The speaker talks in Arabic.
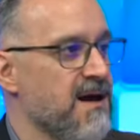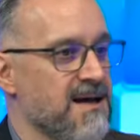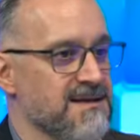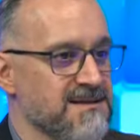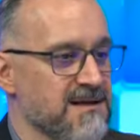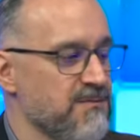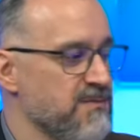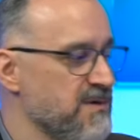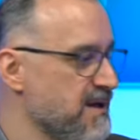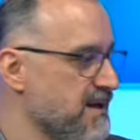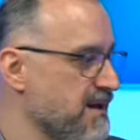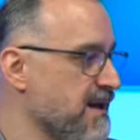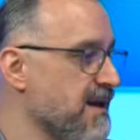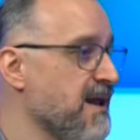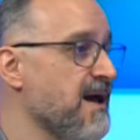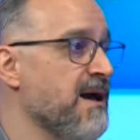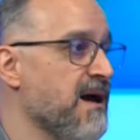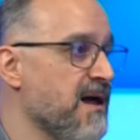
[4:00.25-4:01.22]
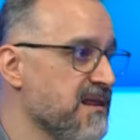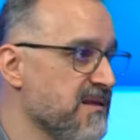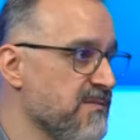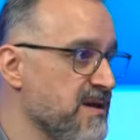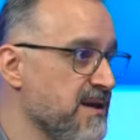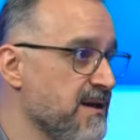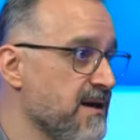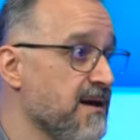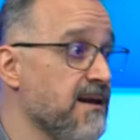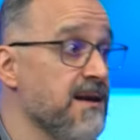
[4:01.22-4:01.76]
عصبيه خلايا
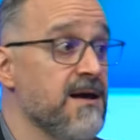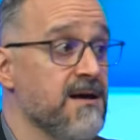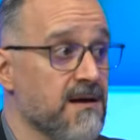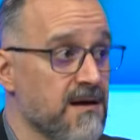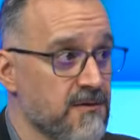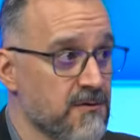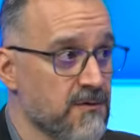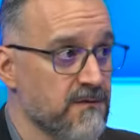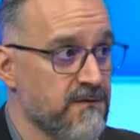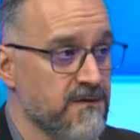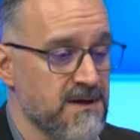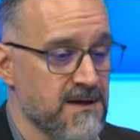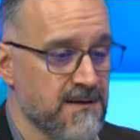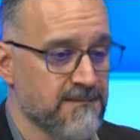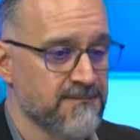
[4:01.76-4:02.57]
عظميه خلايا غضروفيه